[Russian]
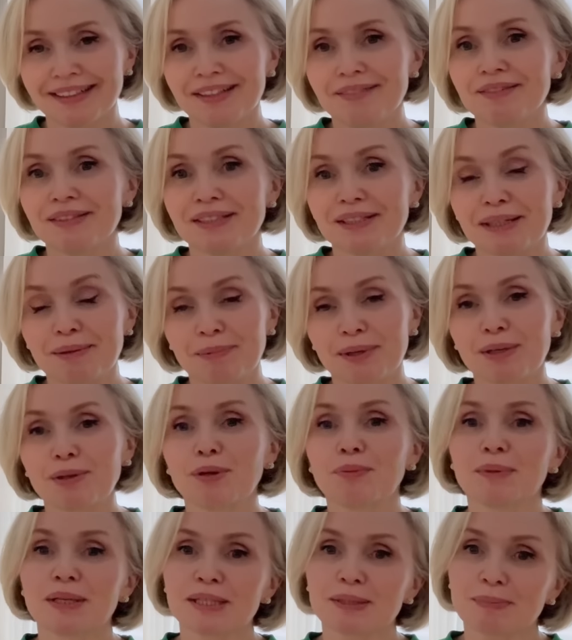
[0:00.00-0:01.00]
Всем
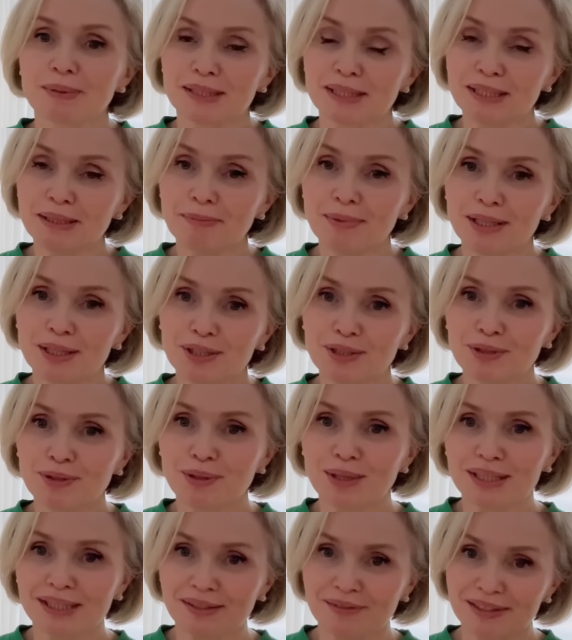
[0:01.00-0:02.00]
огромное спасибо еще
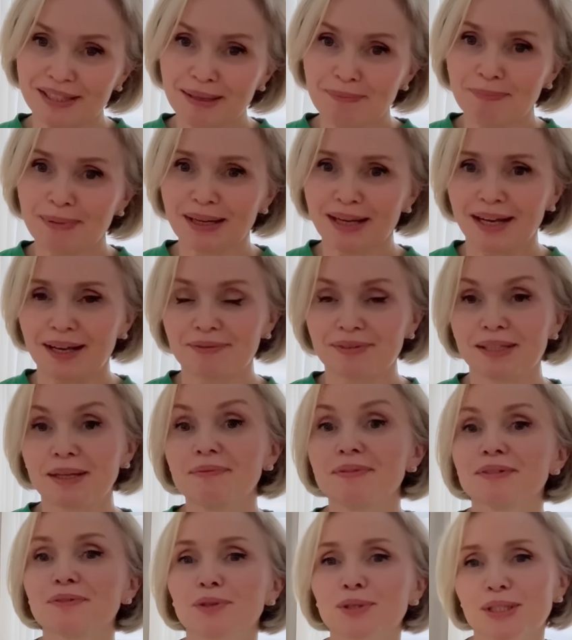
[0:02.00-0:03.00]
раз и всем пока.
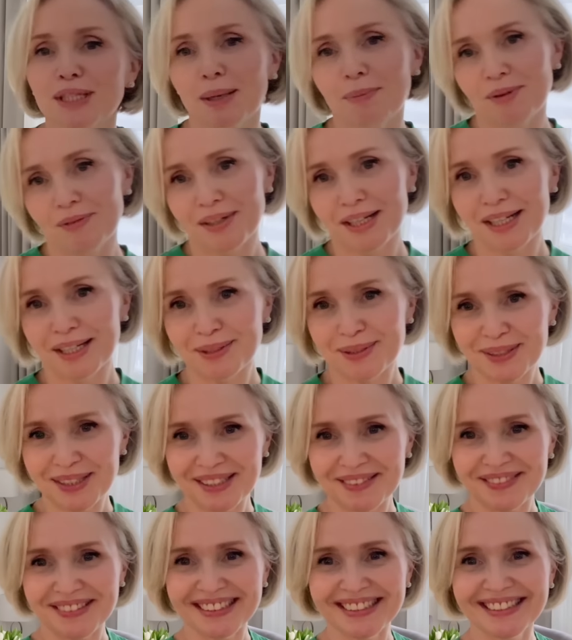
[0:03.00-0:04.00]
Всем всего самого
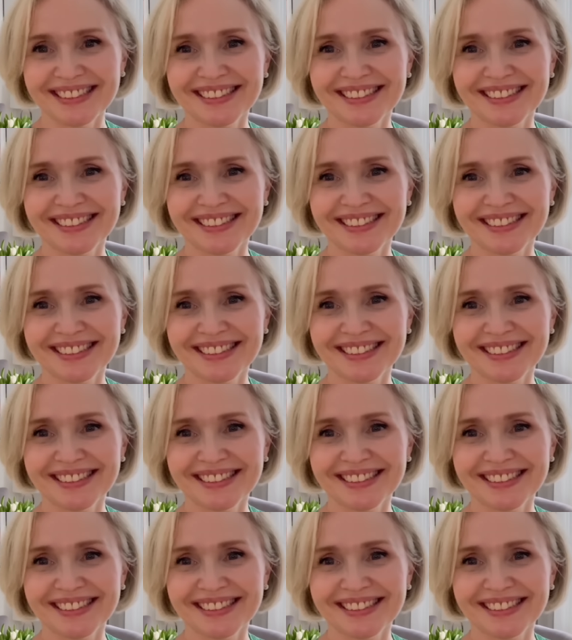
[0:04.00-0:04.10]
хорошего.